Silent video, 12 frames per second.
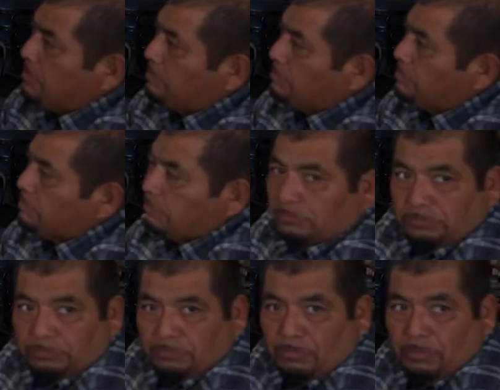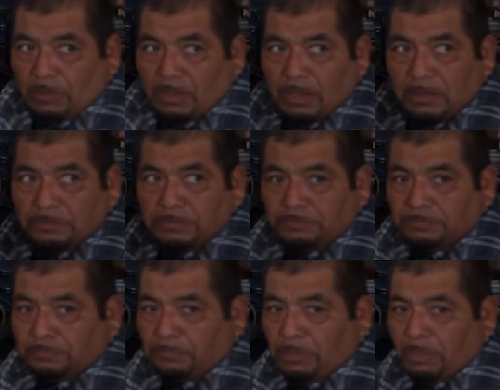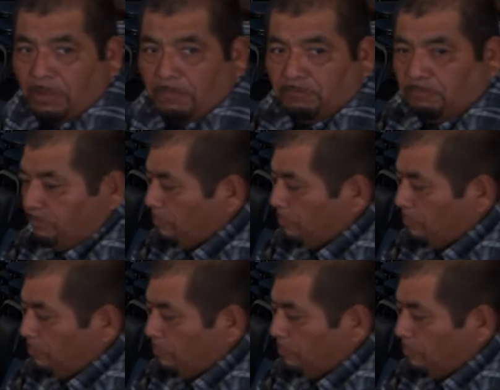eso es Ah, una pequeña